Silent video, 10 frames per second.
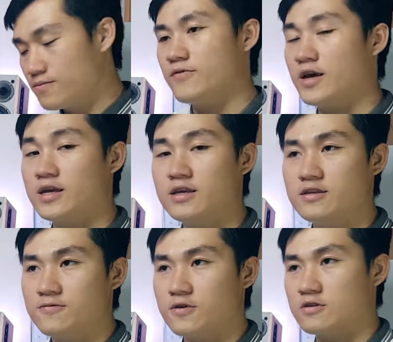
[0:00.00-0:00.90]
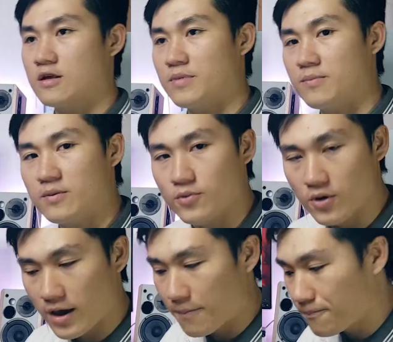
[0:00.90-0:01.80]
VGA-nya GeForce
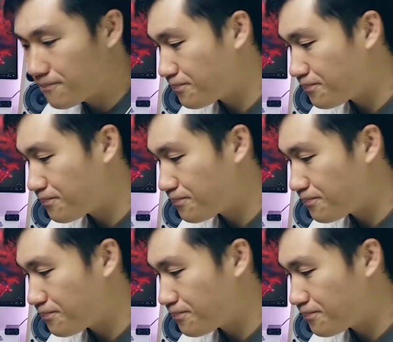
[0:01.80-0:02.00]
840M.